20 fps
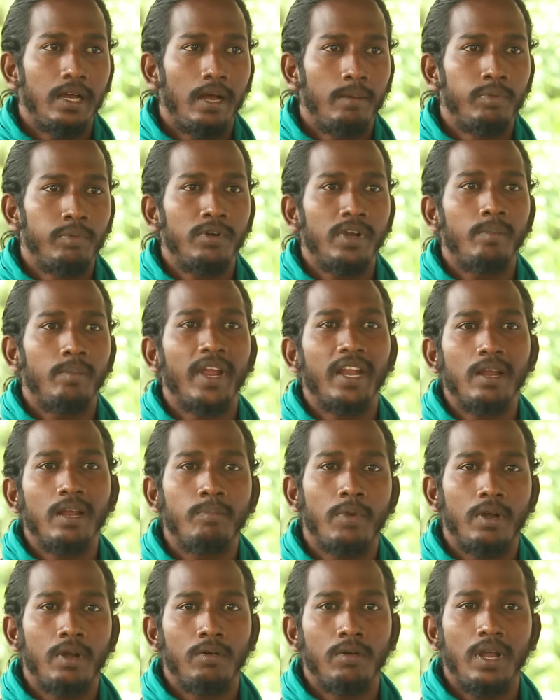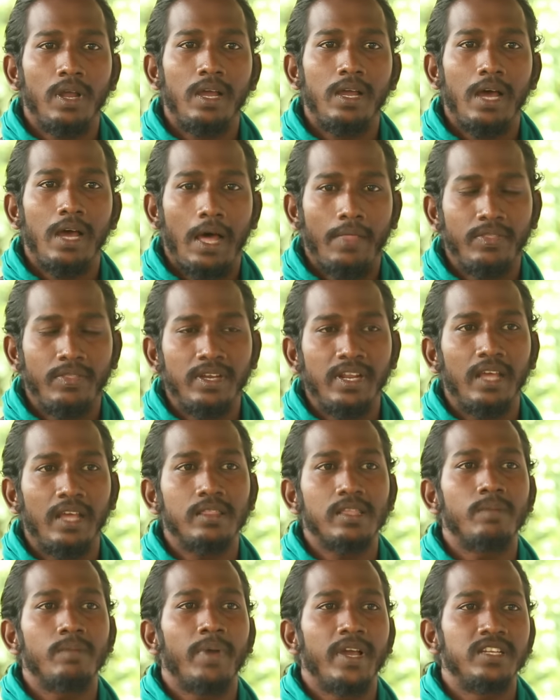அப்போது நம்ம என்ன பண்ணோம்னா அந்த
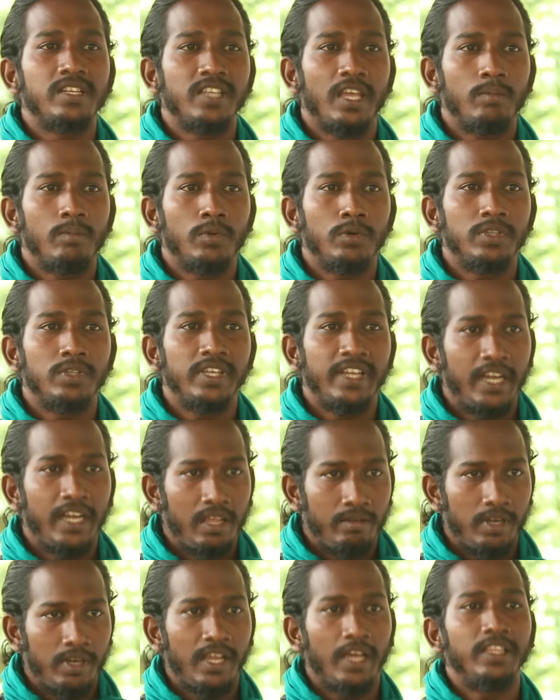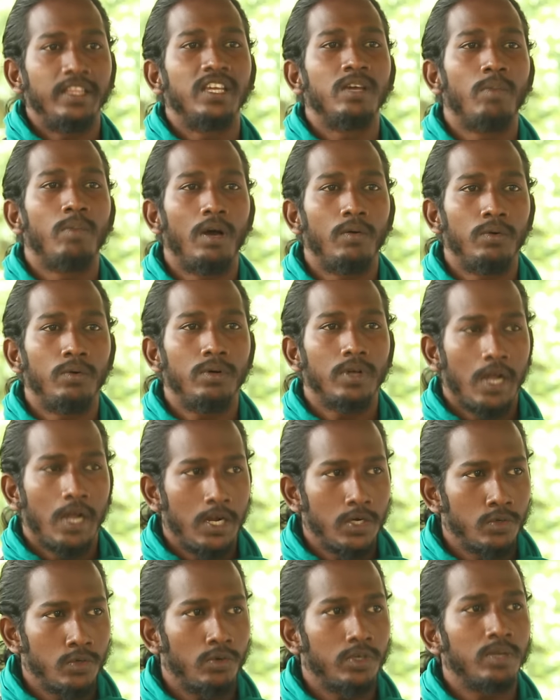நேரத்தில் பயிர் செய்யும் போது இடைவெளி அதிகமாகவும்
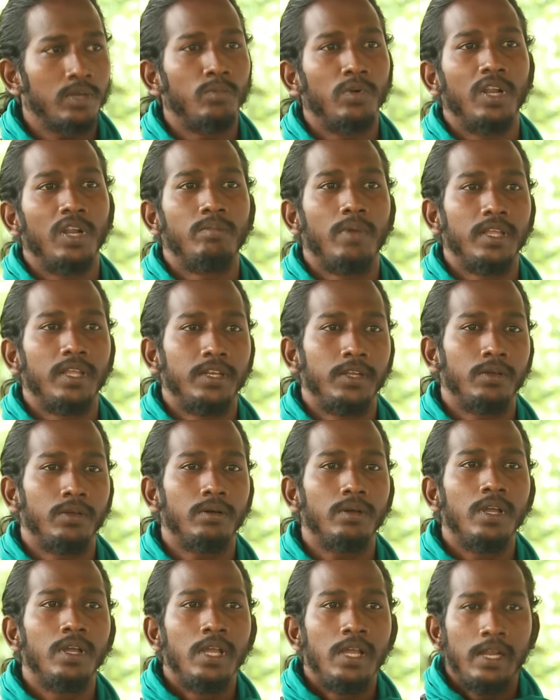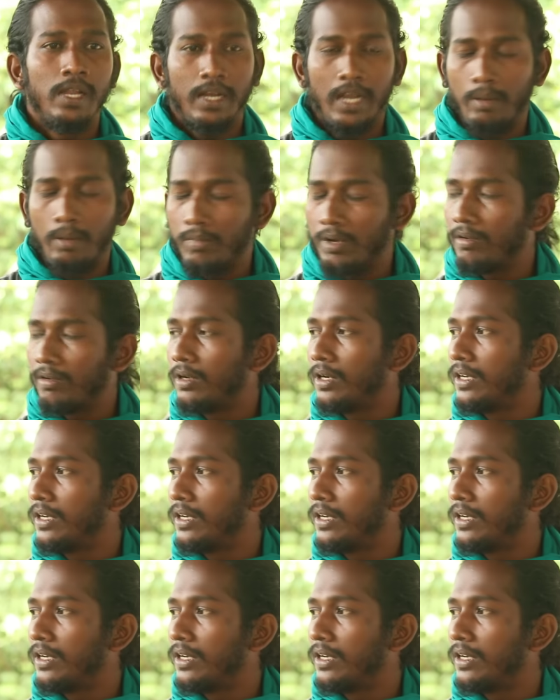காற்றோட்டம் உள்ள மாதிரியும் நம்ம